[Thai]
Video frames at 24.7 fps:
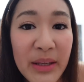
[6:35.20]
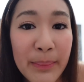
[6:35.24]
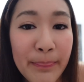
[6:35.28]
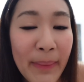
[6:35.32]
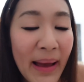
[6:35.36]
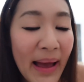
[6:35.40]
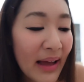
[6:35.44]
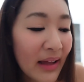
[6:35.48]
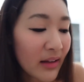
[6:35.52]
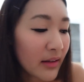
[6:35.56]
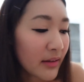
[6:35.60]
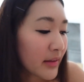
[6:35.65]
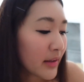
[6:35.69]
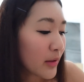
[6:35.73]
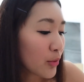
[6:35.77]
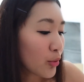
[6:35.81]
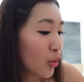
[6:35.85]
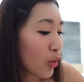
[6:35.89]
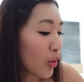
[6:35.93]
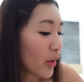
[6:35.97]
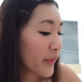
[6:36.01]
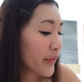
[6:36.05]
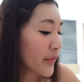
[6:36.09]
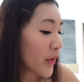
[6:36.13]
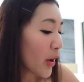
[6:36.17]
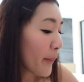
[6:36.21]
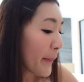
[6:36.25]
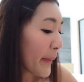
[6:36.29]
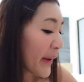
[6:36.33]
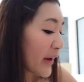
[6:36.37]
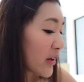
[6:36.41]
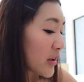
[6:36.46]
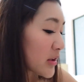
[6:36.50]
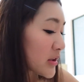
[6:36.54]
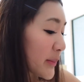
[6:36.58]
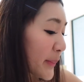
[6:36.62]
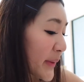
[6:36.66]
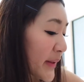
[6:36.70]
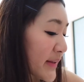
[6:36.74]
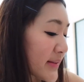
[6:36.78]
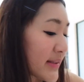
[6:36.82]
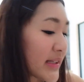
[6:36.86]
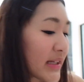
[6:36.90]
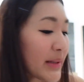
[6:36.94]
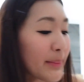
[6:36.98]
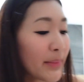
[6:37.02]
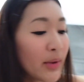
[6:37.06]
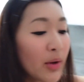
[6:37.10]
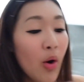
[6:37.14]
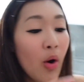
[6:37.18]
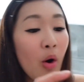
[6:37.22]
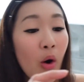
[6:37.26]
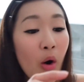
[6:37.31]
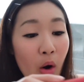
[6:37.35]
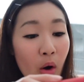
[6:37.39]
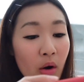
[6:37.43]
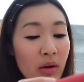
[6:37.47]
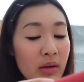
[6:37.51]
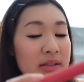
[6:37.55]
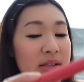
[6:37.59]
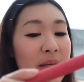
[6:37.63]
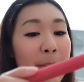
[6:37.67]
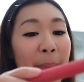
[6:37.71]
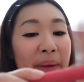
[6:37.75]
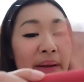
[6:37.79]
ปากเลยนะทุกคนต่อไปก็จะเป็นสีเบอร์หกจะเป็น